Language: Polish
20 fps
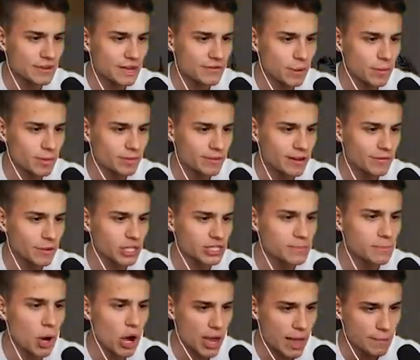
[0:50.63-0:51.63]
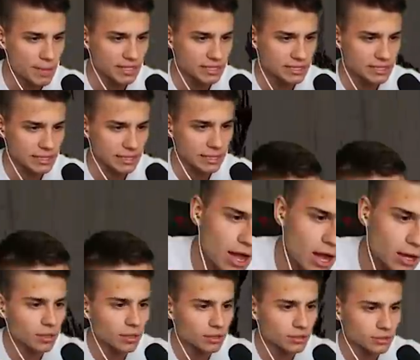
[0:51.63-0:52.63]
w lewo, bo w lewo jest moje miejsce. Okej, okay,
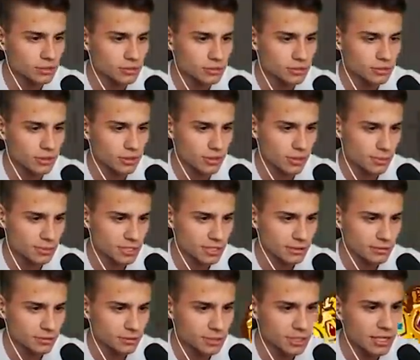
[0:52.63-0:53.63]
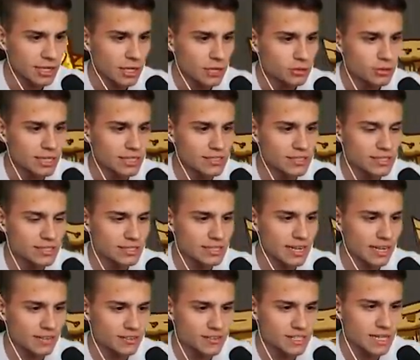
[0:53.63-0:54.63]
o, o, już, no dobrze, dobrze. Tu jest
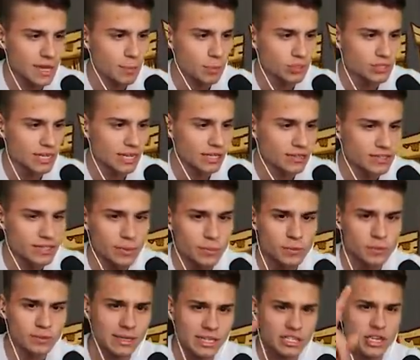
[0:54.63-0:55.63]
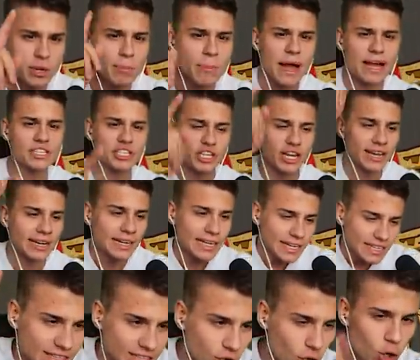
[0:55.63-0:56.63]
zakaz wstępu. Zakaz wstępu, słuchajcie, macie
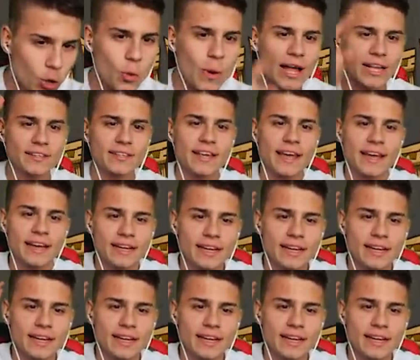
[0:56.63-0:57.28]
dokładnie